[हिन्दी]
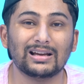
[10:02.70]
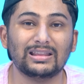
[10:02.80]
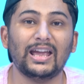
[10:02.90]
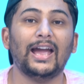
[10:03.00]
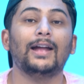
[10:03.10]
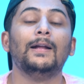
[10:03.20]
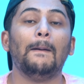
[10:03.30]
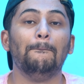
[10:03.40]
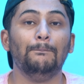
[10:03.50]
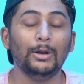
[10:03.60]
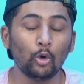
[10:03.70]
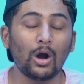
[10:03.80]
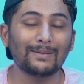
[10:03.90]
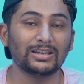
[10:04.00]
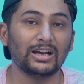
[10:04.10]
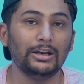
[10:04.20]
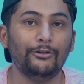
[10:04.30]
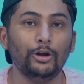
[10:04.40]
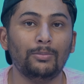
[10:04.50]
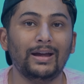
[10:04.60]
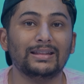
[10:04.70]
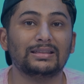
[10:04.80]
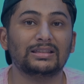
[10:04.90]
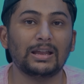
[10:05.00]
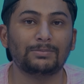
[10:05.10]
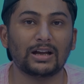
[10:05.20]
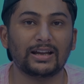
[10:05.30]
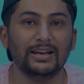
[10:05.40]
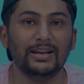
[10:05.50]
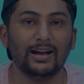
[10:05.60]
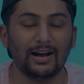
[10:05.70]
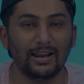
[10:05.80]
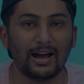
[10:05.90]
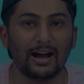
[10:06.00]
सकते हैं मिलूंगा आपसे अगली वीडियो में तब तक के लिए अल्लाह